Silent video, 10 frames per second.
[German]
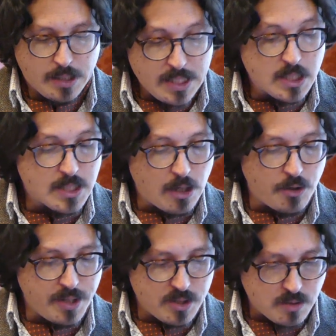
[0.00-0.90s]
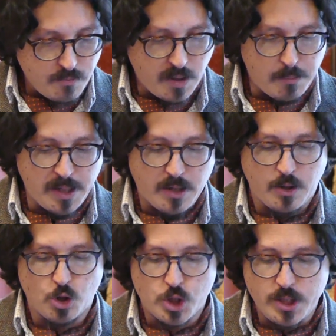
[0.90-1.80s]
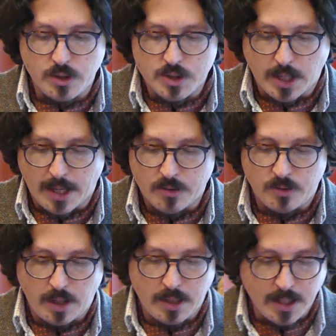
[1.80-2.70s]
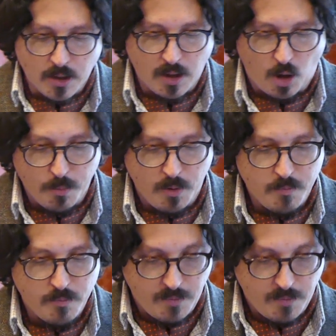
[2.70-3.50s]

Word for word: Dies ist allerdings, wie ein Blick in die Geschichte zeigt, ein Irrglaube,